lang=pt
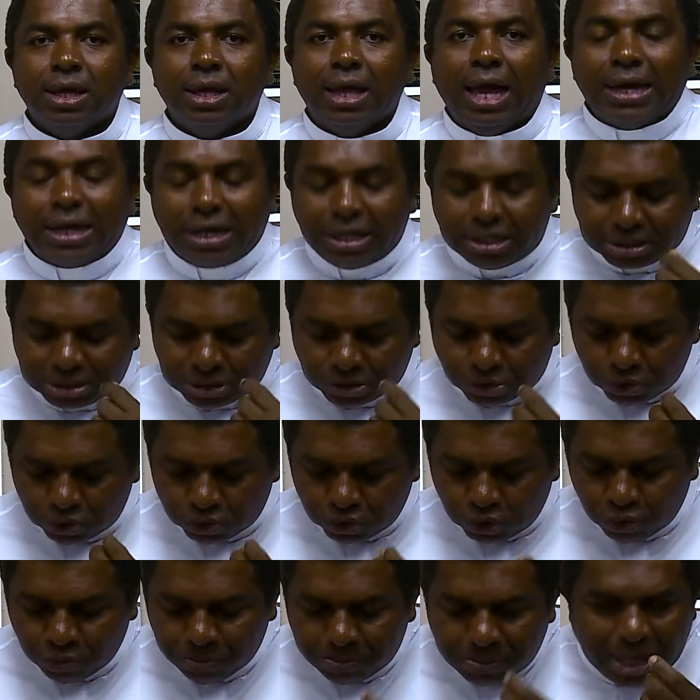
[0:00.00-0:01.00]
Aquele que se
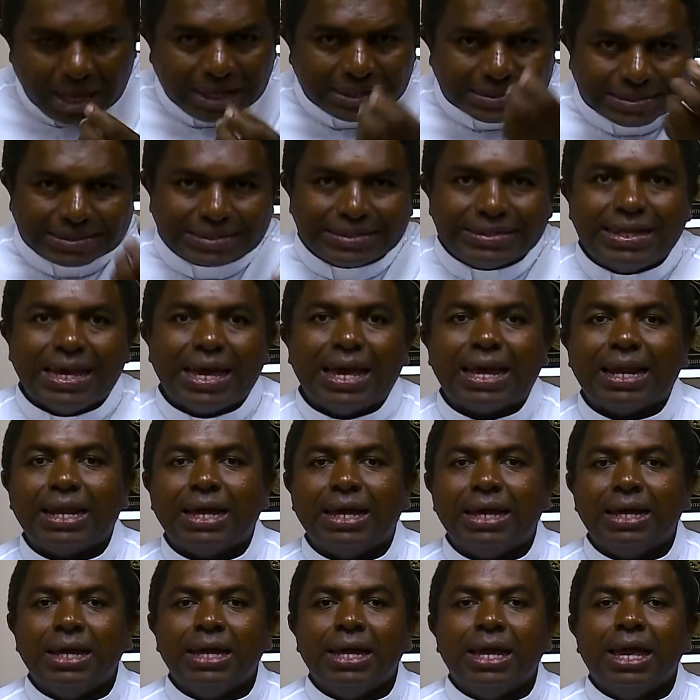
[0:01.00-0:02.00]
tornou o mestre
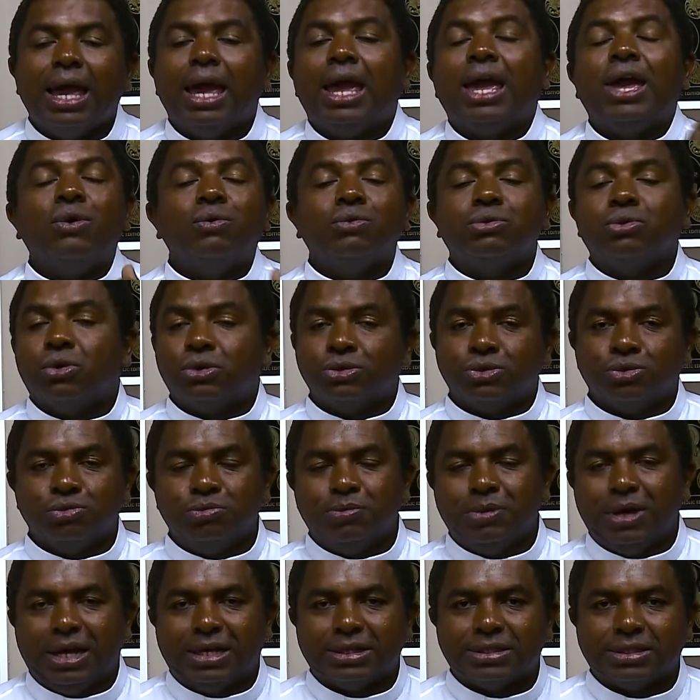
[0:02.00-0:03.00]
dela é o nosso
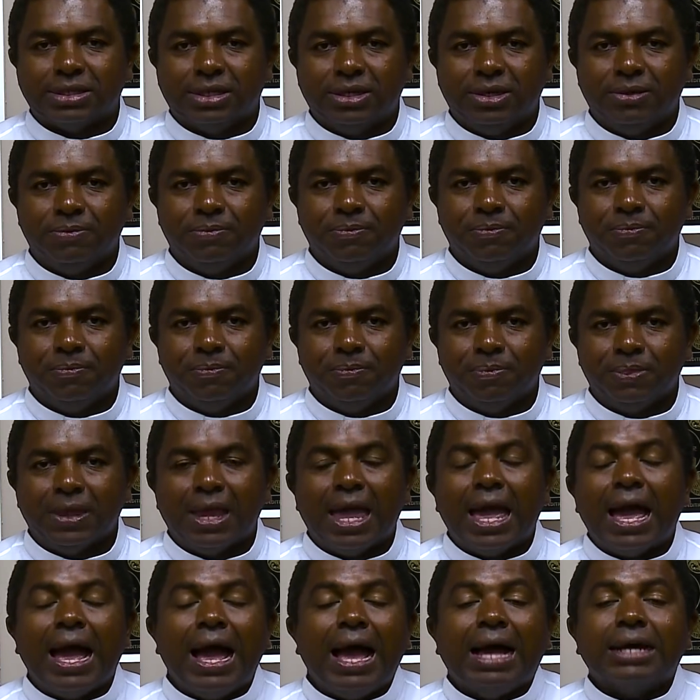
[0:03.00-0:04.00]
mestre,
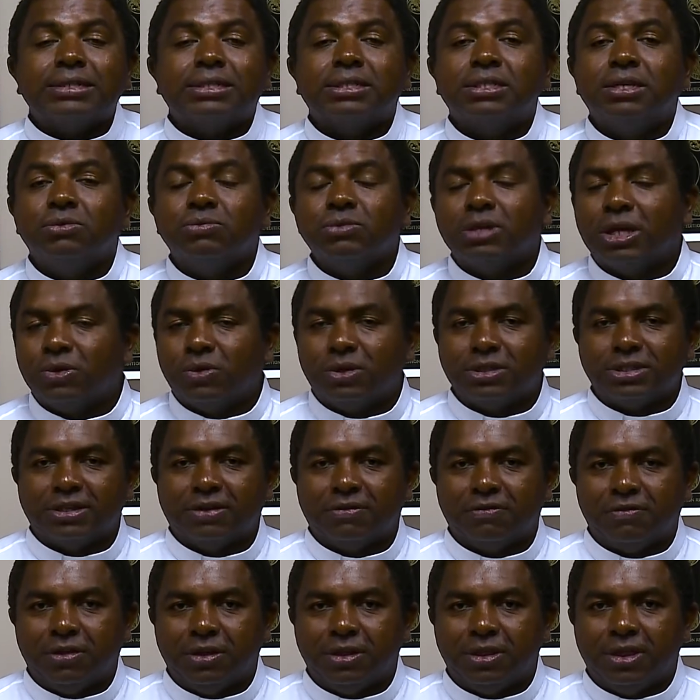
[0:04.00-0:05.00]
é a razão da
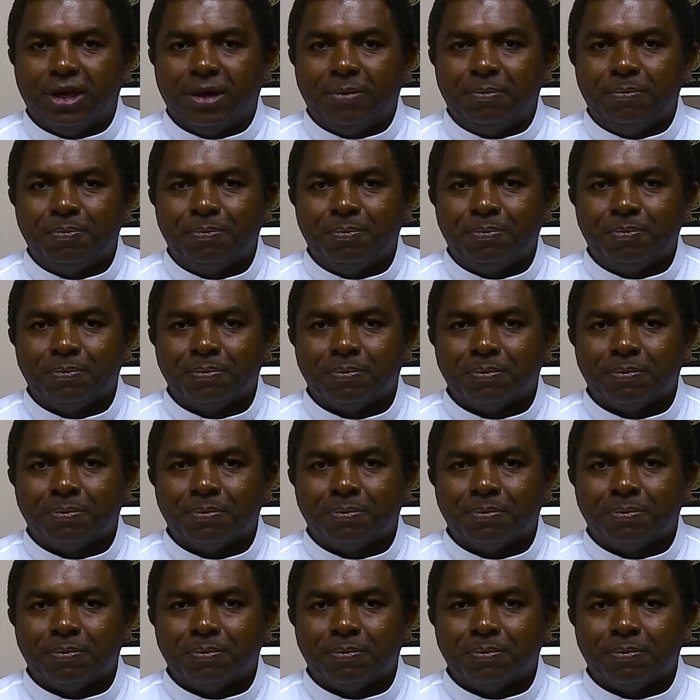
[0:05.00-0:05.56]
nossa vida.